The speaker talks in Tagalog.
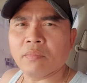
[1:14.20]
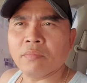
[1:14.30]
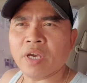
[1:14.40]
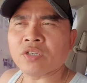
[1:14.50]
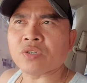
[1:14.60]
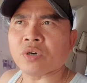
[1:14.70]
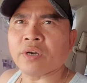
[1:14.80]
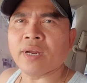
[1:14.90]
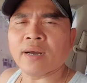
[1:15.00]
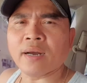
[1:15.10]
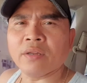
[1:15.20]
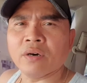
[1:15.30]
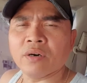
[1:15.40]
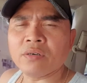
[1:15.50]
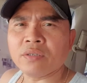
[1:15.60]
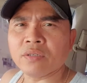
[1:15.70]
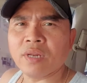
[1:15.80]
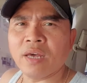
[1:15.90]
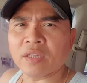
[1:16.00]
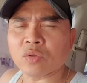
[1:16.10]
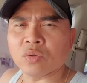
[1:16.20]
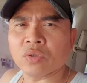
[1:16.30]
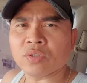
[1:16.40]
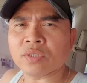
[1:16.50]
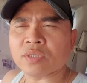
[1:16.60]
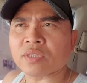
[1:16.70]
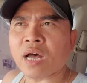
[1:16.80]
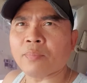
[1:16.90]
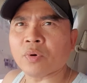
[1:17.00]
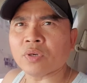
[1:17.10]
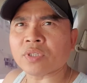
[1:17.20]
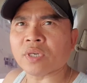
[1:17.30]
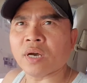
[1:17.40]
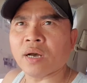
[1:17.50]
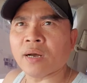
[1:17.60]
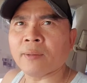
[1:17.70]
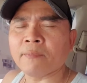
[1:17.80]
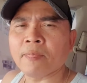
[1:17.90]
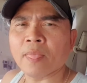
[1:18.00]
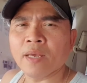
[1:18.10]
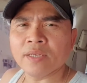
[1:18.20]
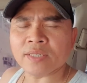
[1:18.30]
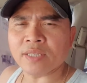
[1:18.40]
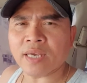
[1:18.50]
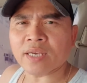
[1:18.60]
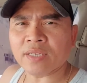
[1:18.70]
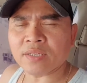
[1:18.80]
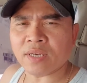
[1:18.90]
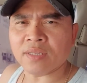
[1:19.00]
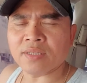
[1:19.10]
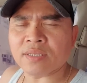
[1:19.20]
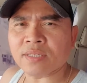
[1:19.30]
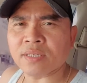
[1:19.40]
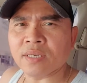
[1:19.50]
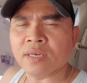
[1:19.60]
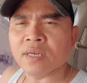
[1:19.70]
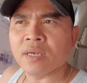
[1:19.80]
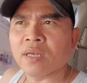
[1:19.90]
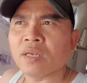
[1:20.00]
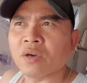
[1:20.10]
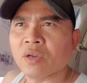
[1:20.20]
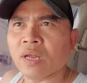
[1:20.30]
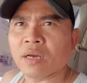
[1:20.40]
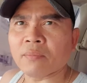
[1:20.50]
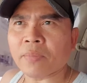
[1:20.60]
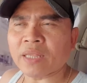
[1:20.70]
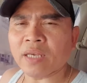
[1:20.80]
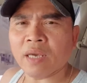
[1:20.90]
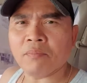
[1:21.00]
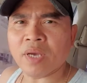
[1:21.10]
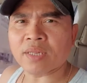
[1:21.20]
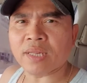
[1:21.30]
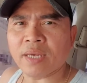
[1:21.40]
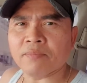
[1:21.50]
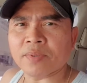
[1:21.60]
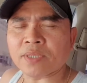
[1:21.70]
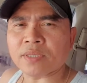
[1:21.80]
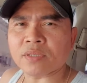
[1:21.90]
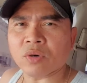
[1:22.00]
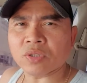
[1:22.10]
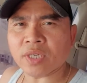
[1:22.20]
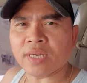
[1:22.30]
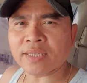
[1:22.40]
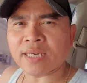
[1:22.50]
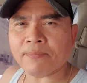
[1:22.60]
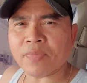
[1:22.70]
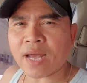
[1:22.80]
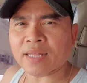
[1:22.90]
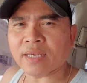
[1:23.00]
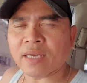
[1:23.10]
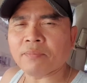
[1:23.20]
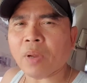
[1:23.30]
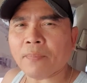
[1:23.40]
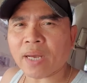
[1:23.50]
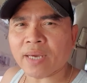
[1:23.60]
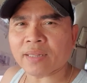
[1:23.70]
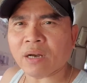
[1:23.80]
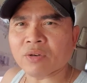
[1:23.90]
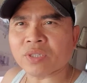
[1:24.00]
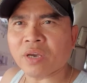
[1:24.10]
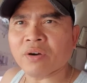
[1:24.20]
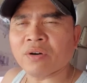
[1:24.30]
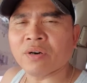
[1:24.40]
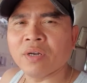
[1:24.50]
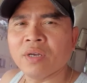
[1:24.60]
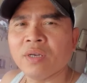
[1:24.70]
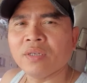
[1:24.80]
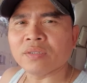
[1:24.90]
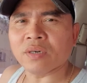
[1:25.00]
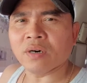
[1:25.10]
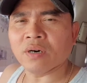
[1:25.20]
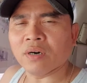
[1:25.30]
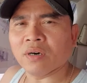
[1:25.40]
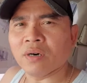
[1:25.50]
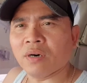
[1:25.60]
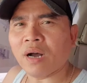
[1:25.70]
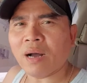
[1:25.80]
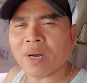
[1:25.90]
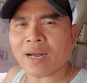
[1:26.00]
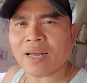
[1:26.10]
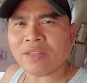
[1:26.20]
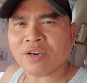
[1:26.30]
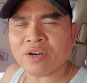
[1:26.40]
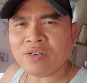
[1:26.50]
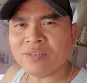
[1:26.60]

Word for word: mixture ng ano lettuce tapos uh, sneaky seeds yon ang pati mint leaves so na din papakita ko sa'yo so abangan nyo